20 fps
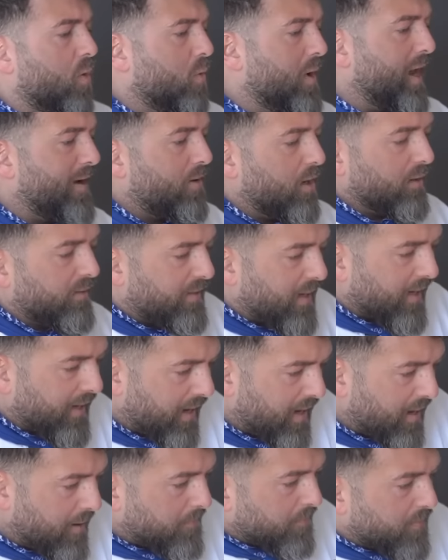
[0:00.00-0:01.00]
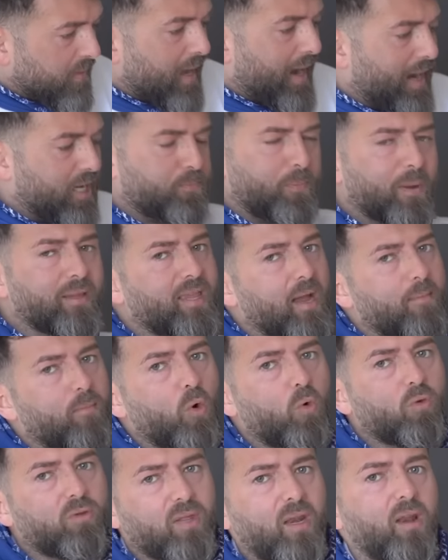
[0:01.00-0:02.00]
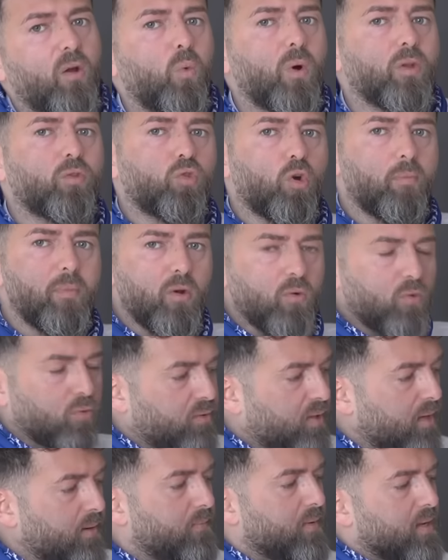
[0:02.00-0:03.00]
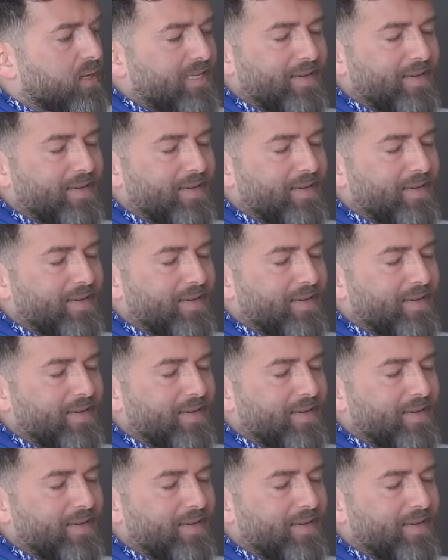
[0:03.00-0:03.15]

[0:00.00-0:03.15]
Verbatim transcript: Una volta che Aspettiamo 3-4 minuti,